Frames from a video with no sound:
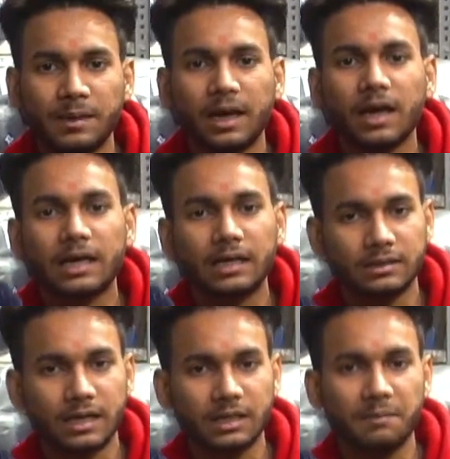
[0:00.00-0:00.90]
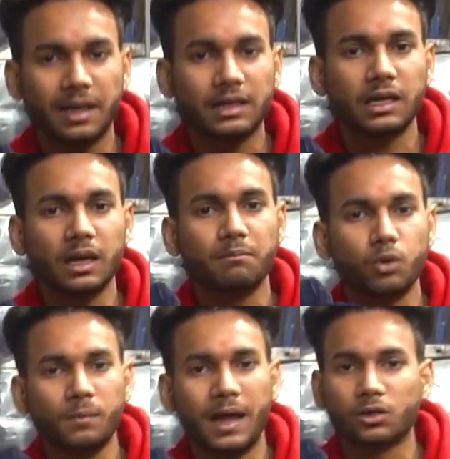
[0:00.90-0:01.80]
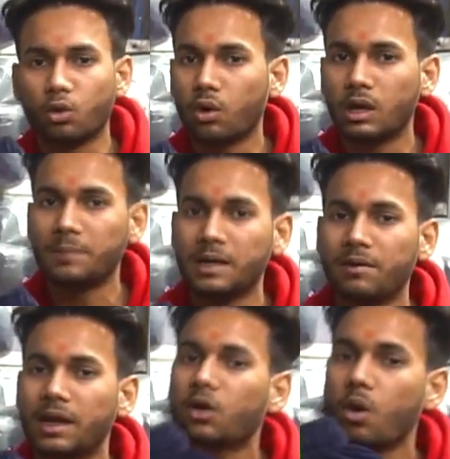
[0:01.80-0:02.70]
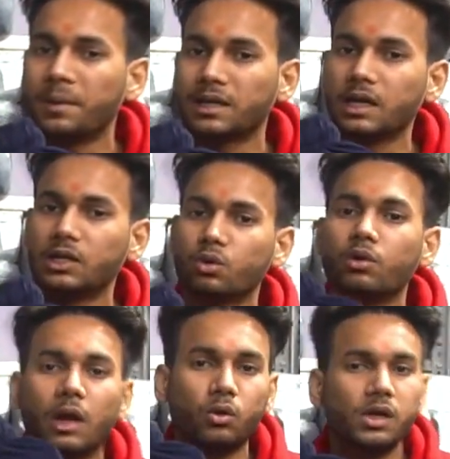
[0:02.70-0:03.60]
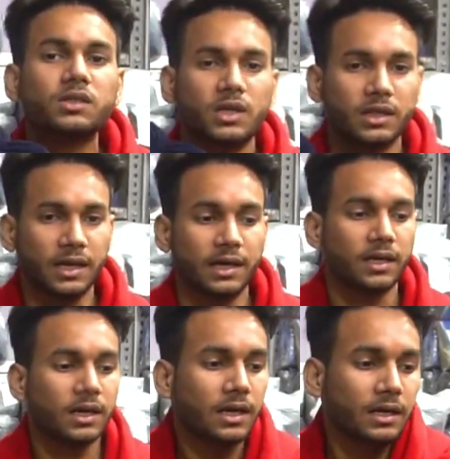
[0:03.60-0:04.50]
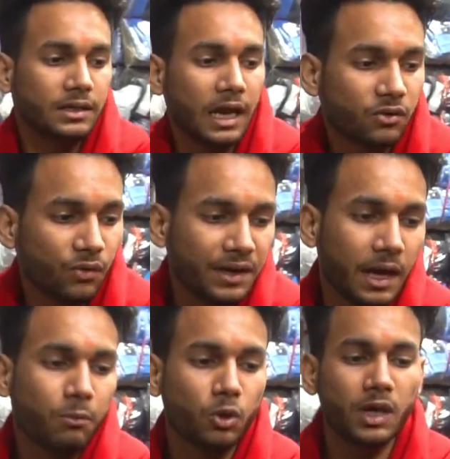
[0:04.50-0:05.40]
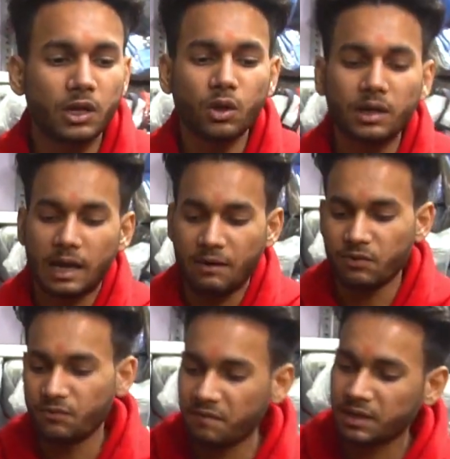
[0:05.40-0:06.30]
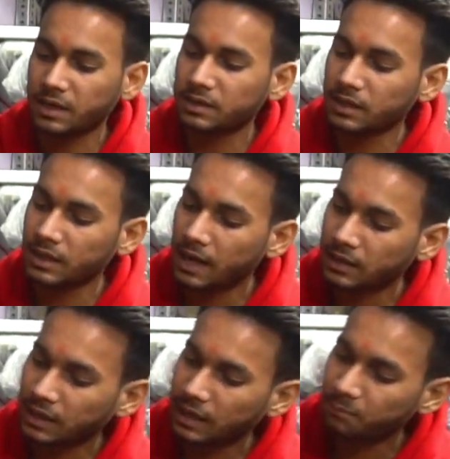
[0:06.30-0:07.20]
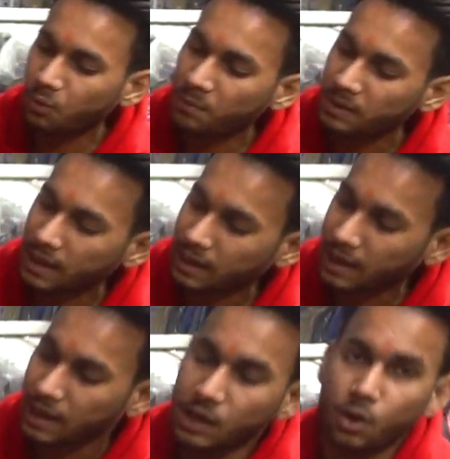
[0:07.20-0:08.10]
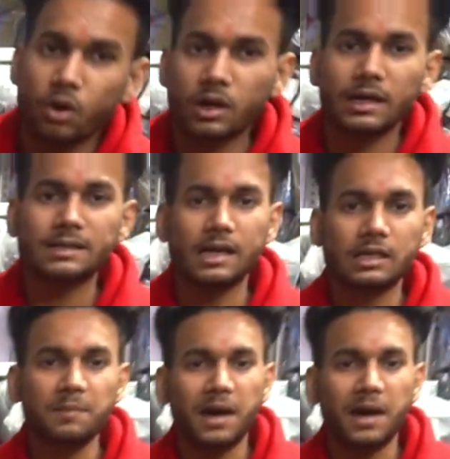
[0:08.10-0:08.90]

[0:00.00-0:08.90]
मिलेगा कलर चार्ट की बात करेंगे ब्लू ब्लैक दो कलर मिलने वाले कॉमन कलर जो रेगुलर चलते हैं जी नेक्स्ट वेट आपको दिखाते हैं ड्राई फिट फैब्रिक के अंदर ये आर्टिकल आपको मिल जाएगा और कलर चार्ट की